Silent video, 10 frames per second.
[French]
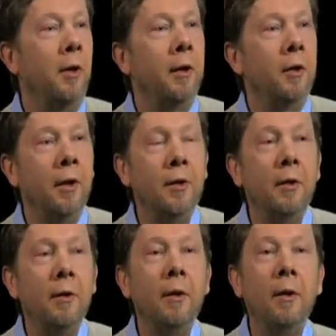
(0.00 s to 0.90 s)
Et ces
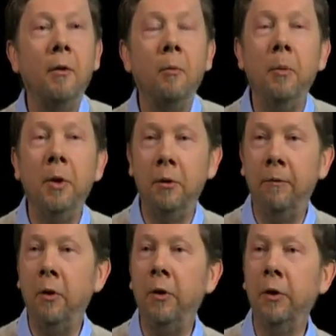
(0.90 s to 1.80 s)
structures,
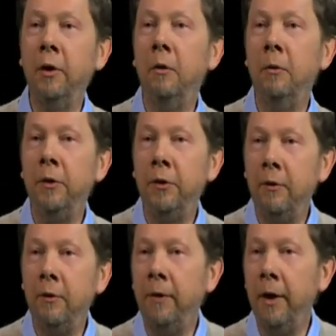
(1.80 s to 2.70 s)
qui
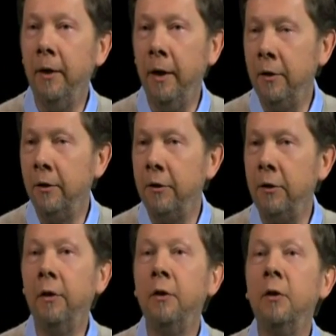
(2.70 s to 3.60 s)
incluent bien sûr
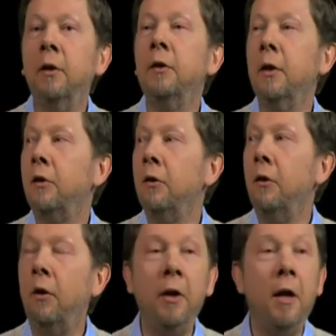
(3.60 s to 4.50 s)
les structures
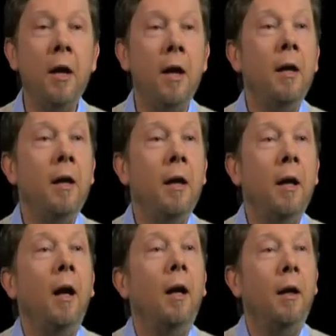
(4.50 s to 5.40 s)
financières et
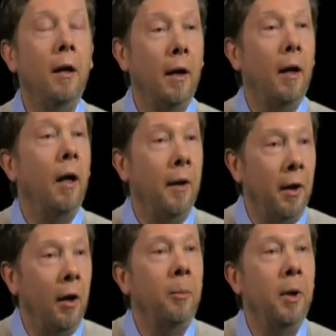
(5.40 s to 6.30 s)
autres,
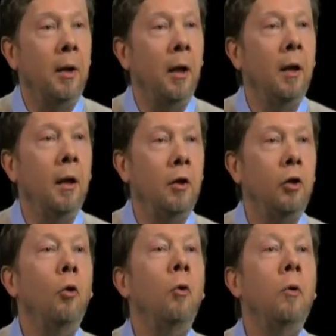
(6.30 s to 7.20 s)
commencent
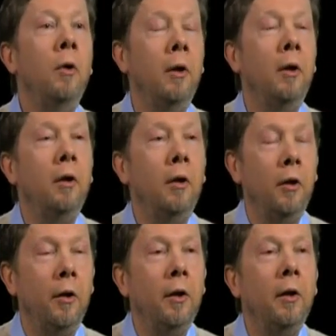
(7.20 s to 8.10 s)
maintenant à
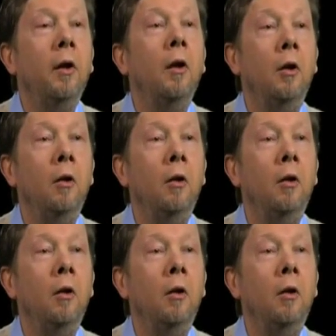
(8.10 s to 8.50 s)
s'effriter.